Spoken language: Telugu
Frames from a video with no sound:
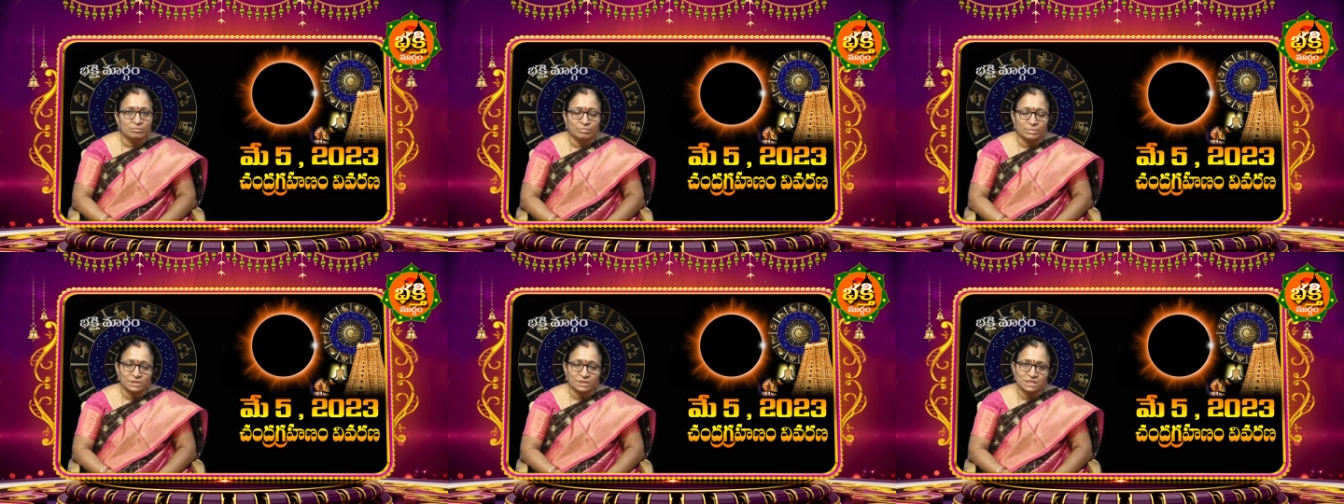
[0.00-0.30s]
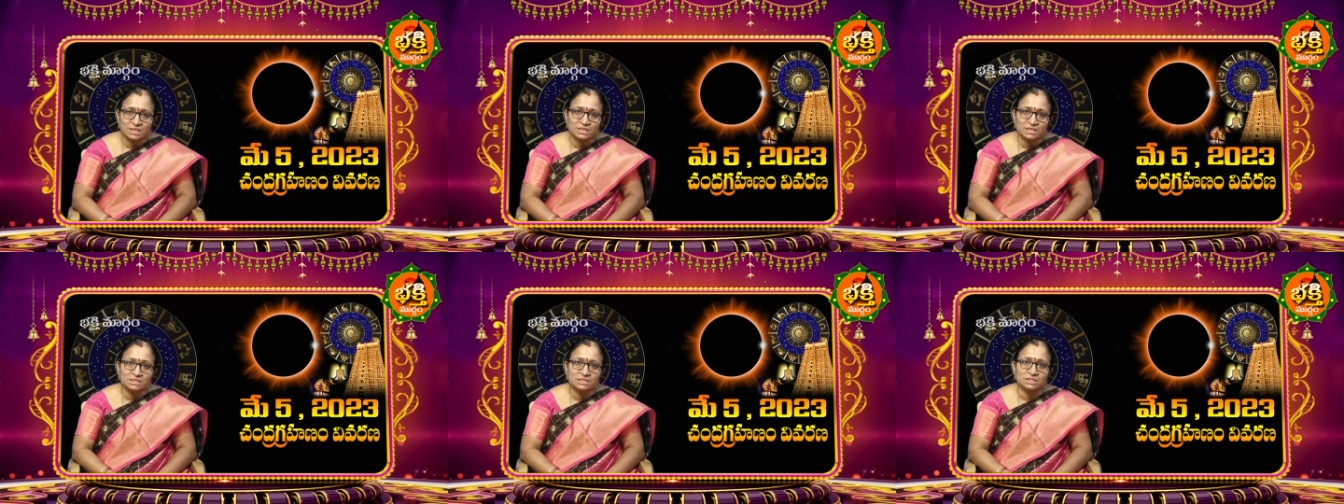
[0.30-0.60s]

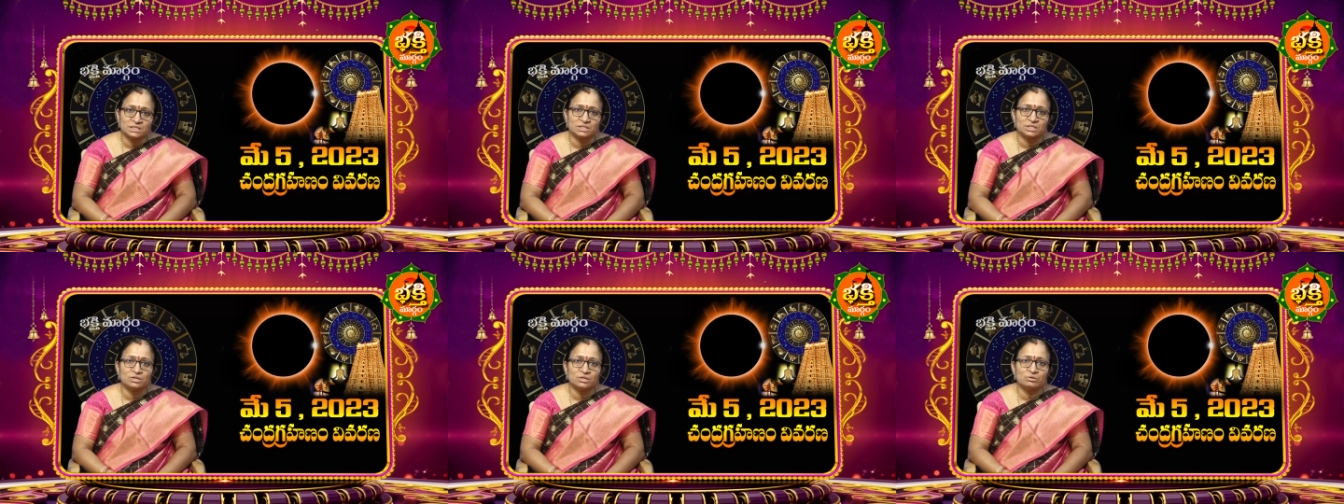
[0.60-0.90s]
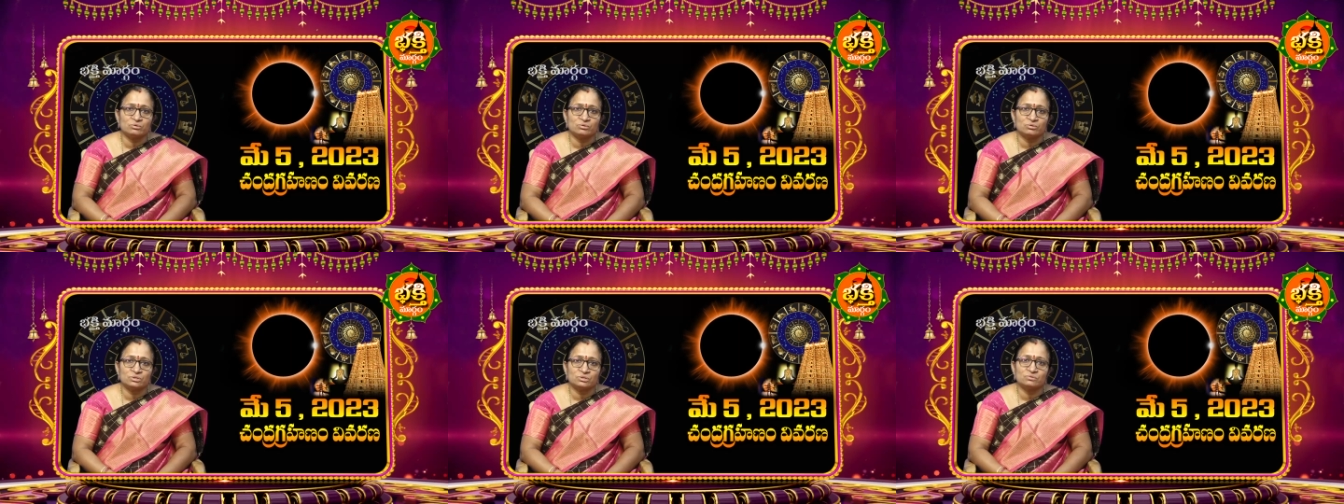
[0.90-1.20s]
మంత్రసిద్ధి
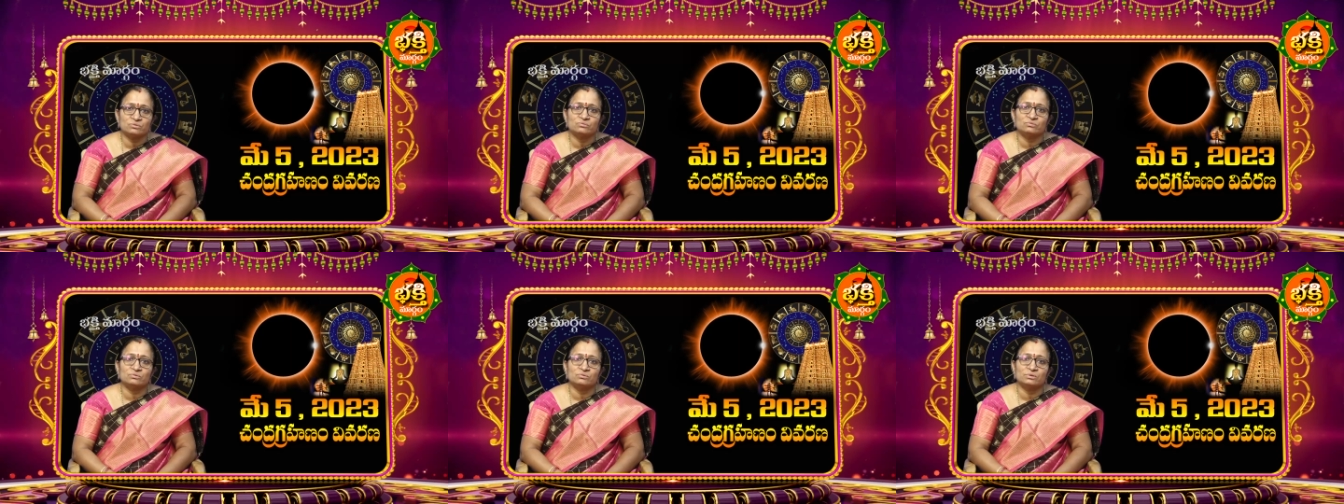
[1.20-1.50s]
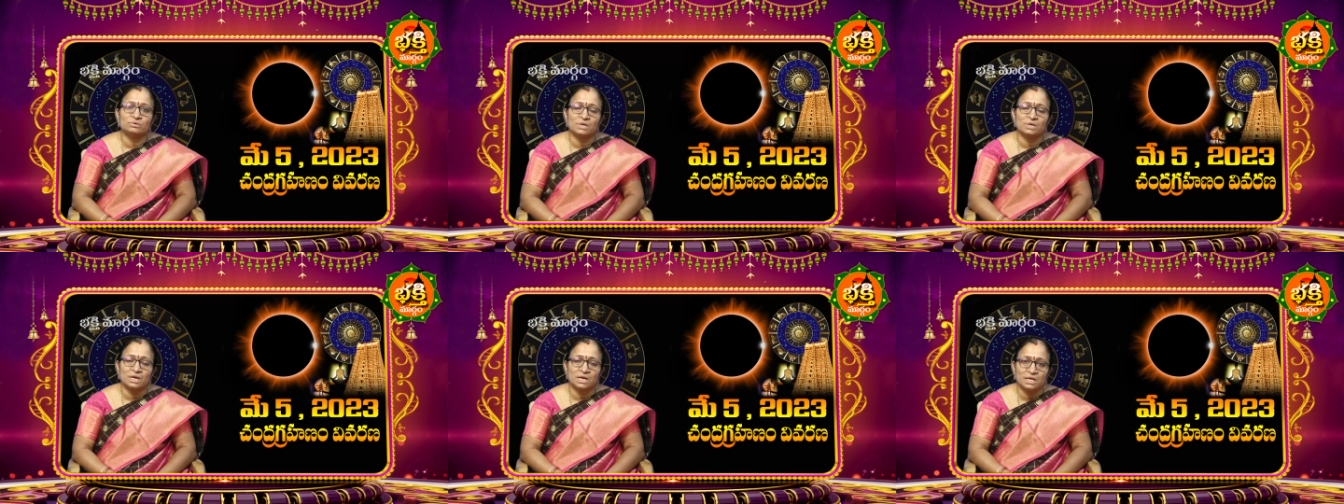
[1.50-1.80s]
కోసం
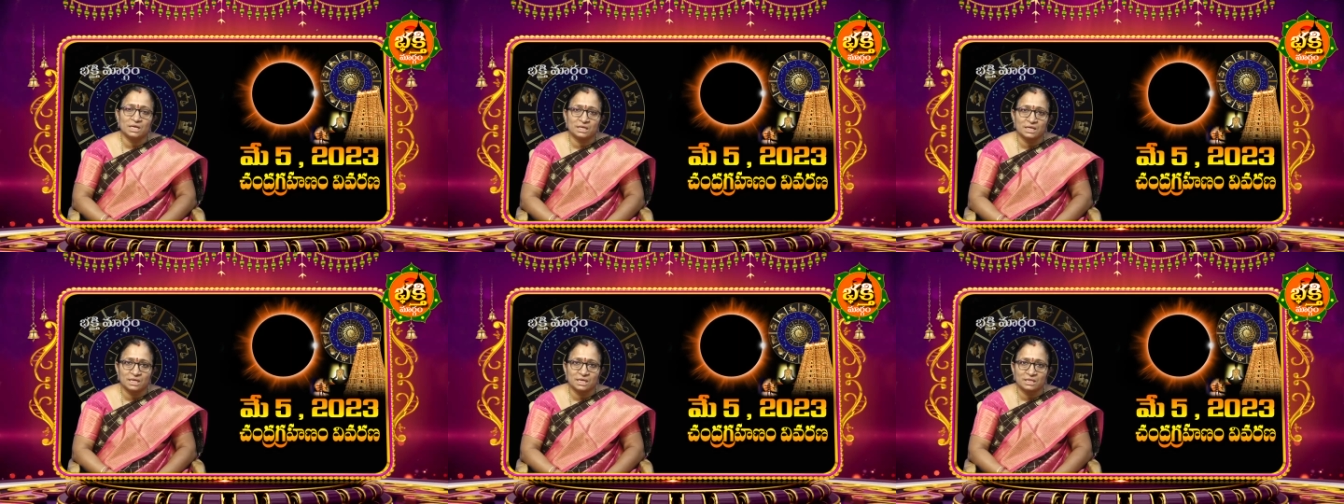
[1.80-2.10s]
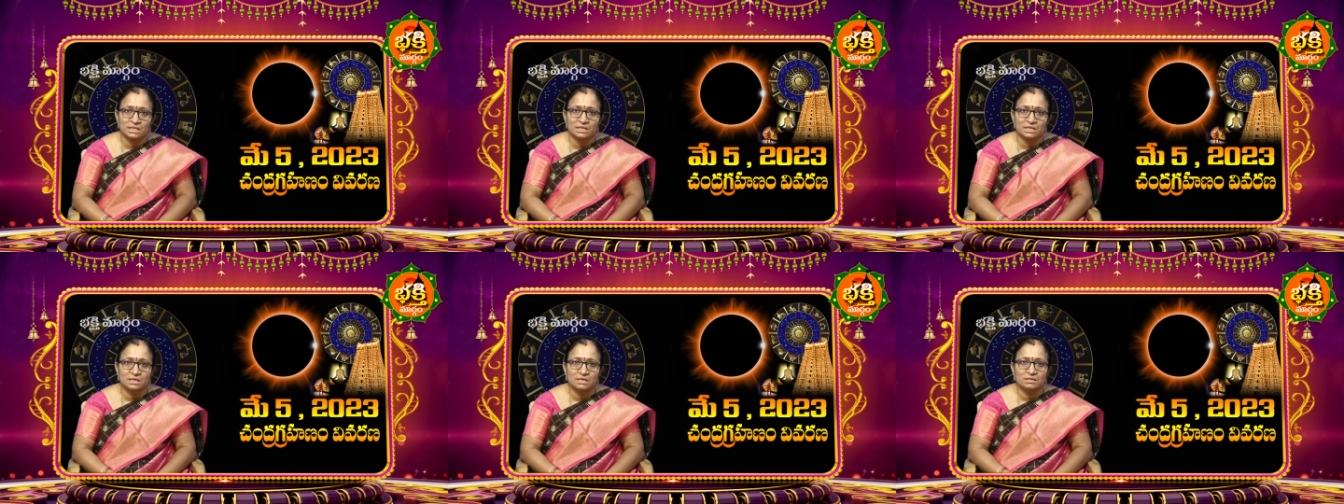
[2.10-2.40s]
అలాగే
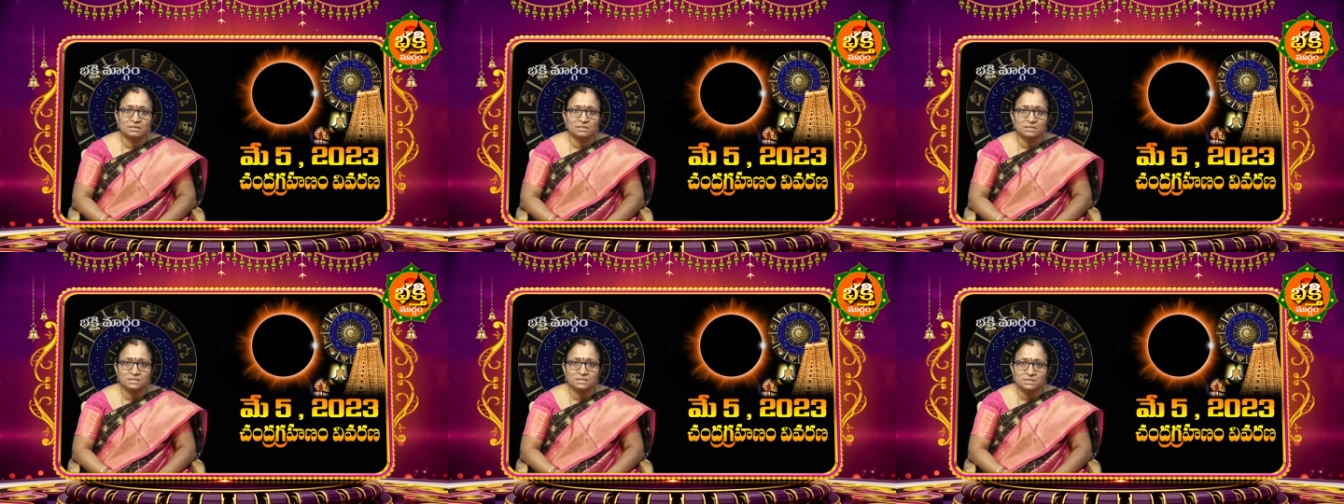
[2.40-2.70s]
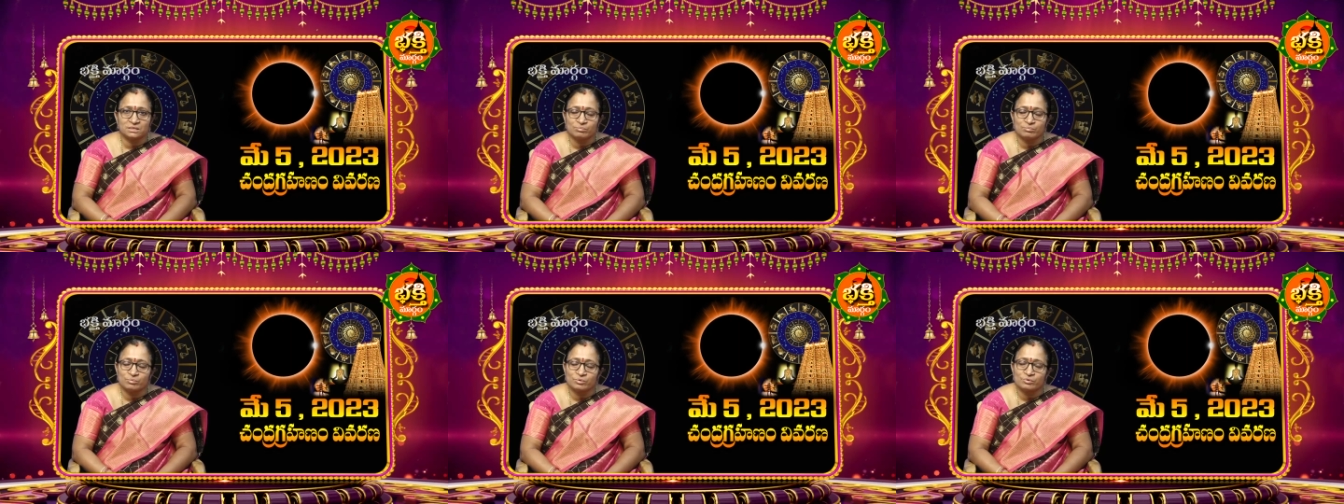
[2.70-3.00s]
ఏదైనా
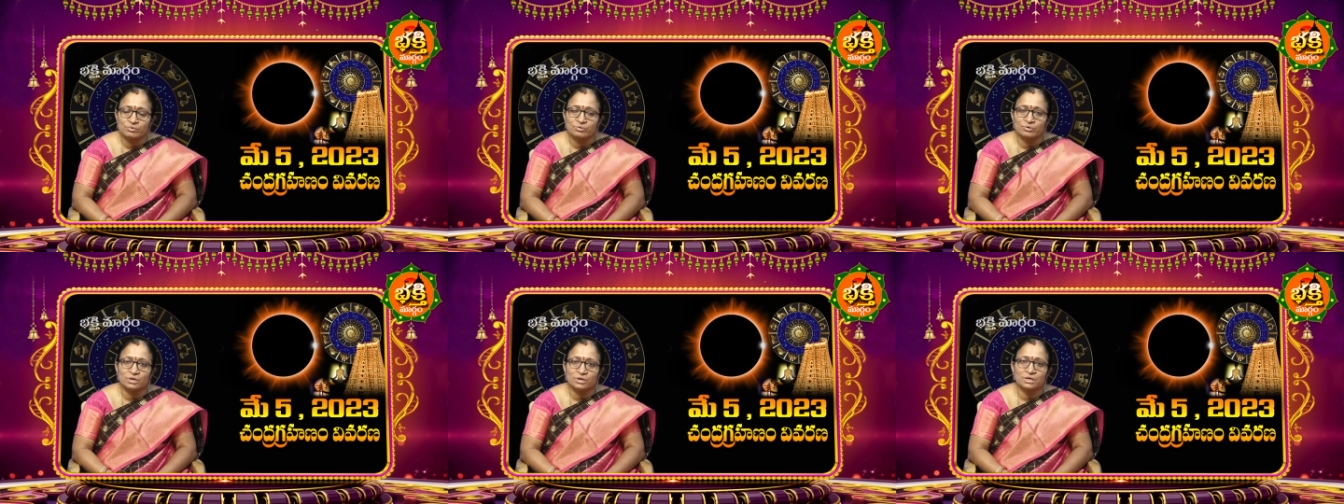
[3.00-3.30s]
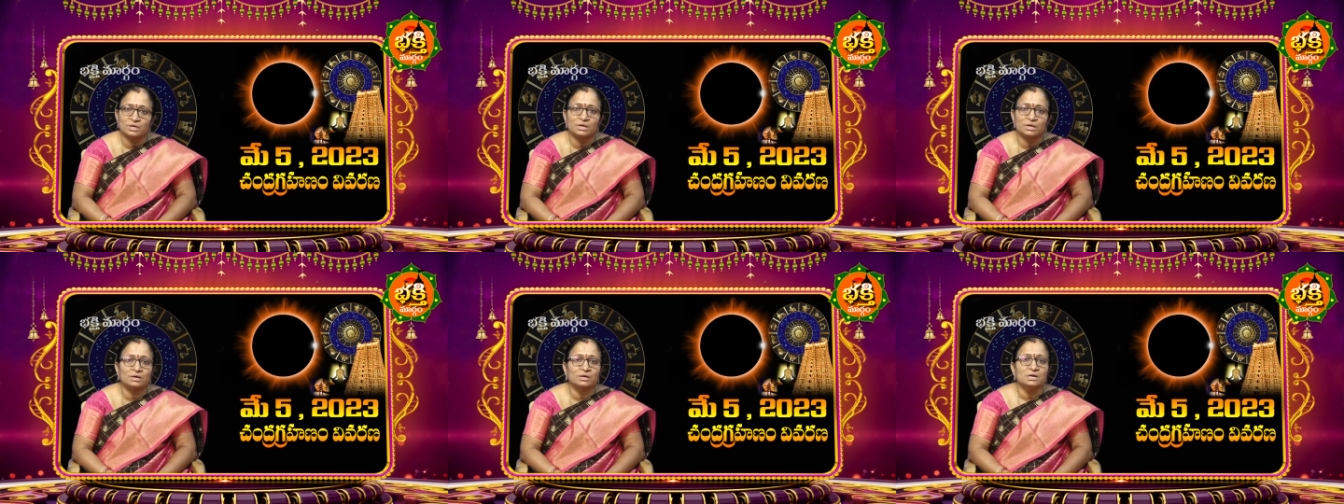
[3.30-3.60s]

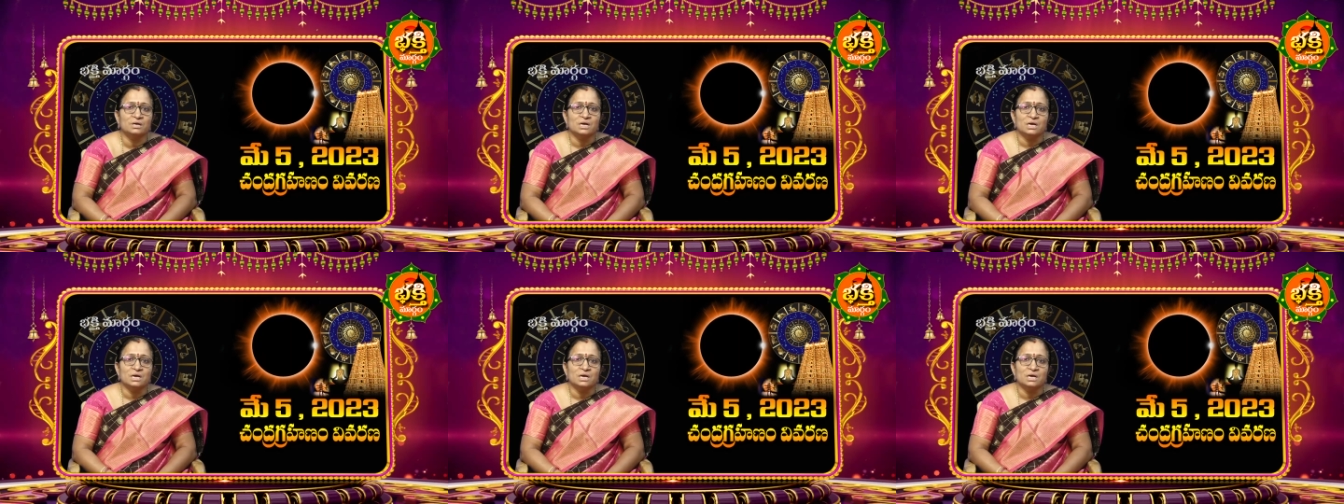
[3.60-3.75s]
ఇష్టపూర్వకంగా